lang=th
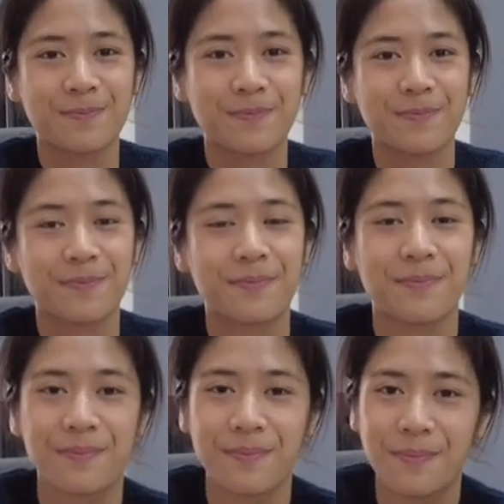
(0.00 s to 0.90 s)
อยากรู้ว่า
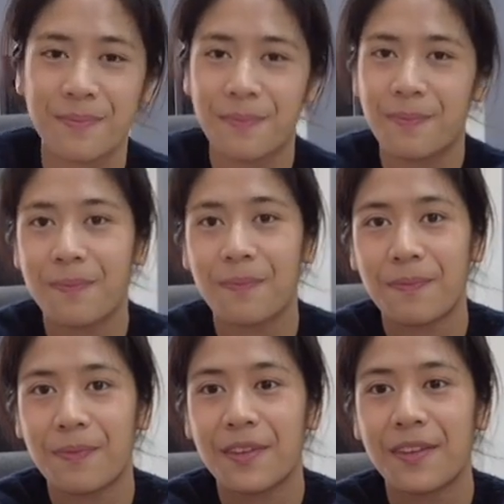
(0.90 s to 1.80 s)
ตอนที่ดื้อกับ
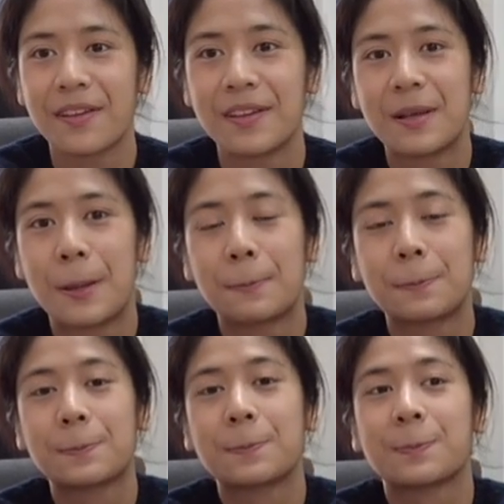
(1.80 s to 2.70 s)
พ่อกับแม่
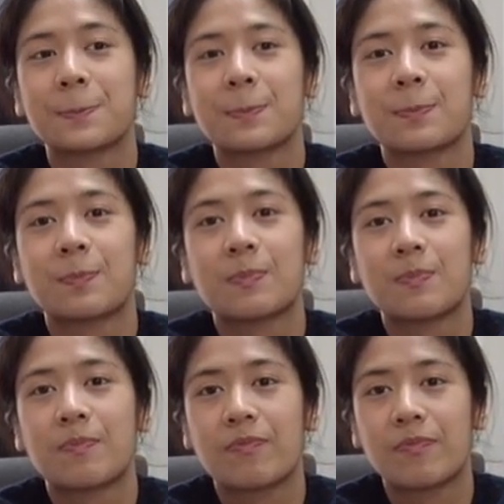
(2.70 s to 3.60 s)
มากตอนนั้นเนี่ยออกมา
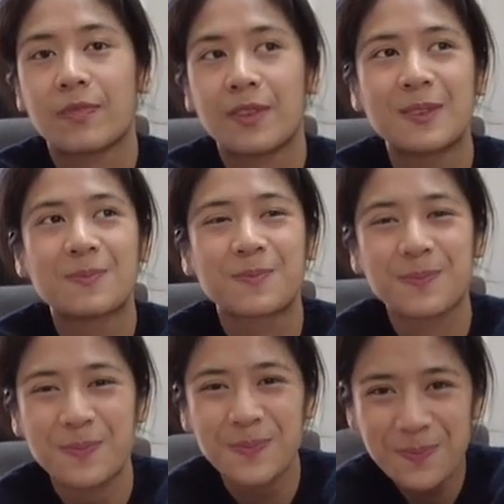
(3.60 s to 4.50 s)
อยู่เองหาเลี้ยง
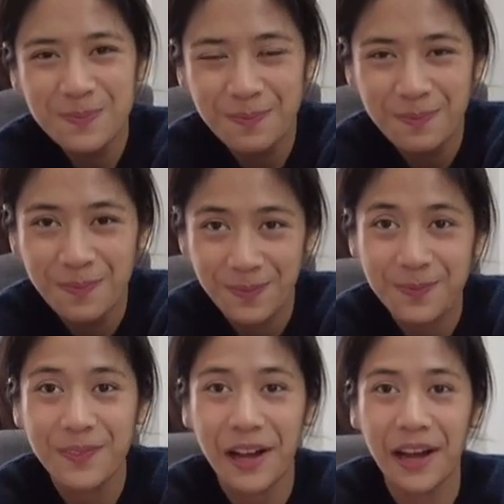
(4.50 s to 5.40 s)
ตัวเอง
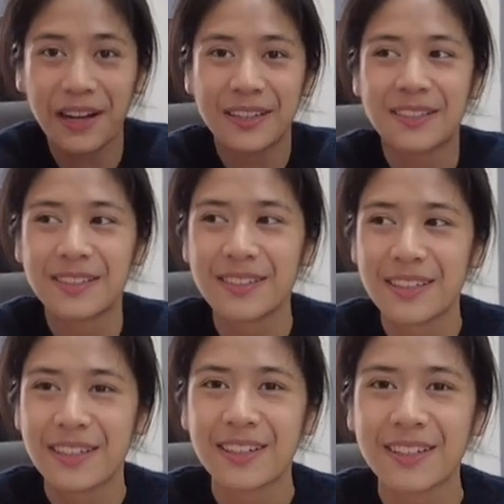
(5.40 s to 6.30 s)
ค่ะอะไรอ
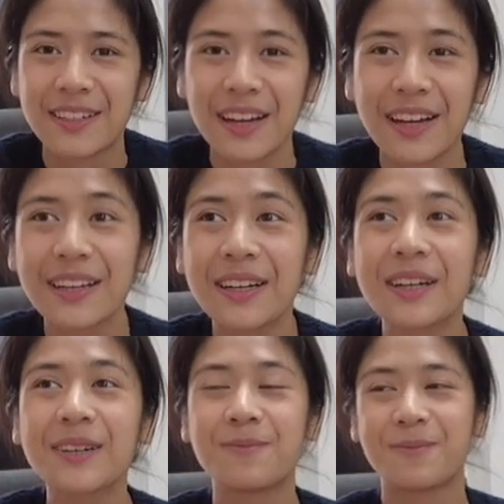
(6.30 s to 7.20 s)
ย่างเงี้ยคือ
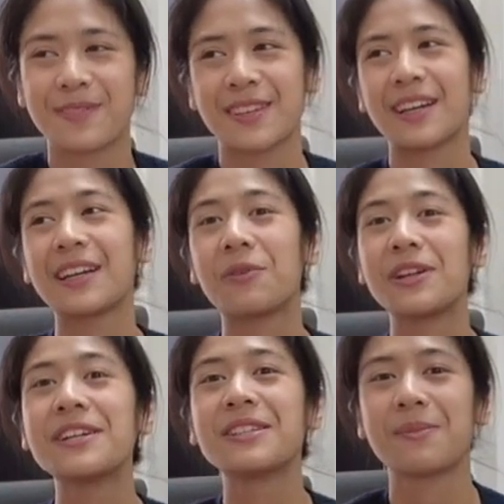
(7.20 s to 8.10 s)
คือเรา
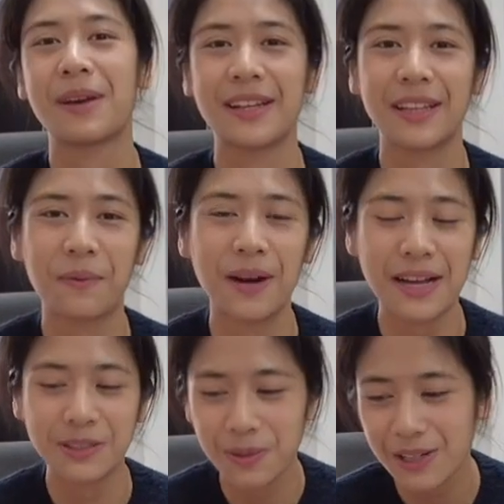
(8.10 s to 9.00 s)
ดื้อใช่ไหม แต่ว่าไอ้
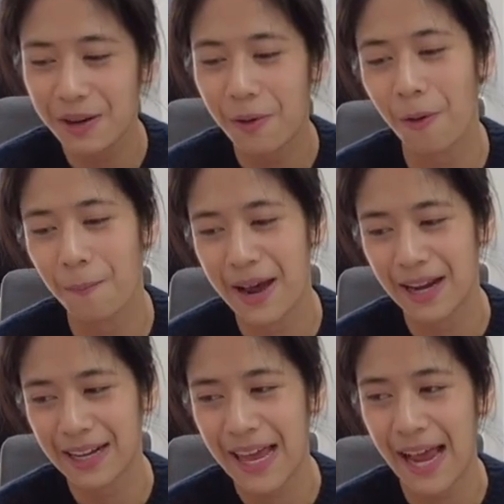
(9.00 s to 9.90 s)
ช่วงที่เราออกมา
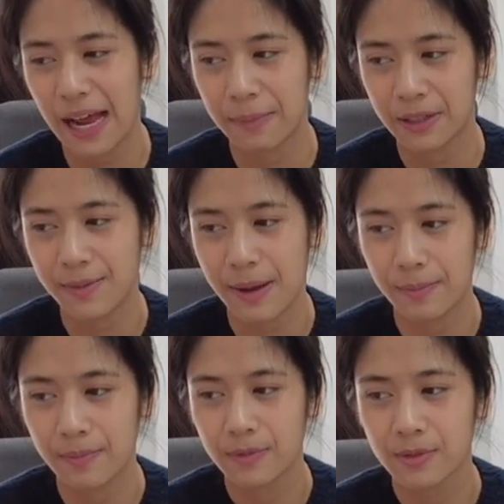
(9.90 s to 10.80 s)
แรกๆอ่ะมันก็แบบ
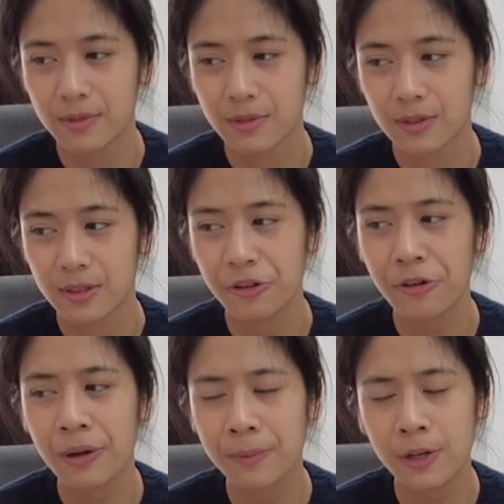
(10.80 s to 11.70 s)
เรื่อง
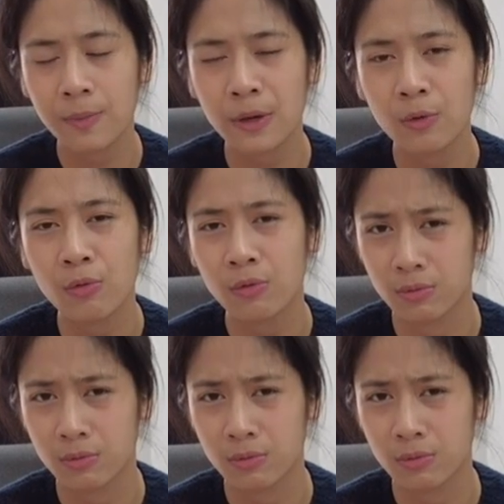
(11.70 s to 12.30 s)
ความที่เราเป็นลูก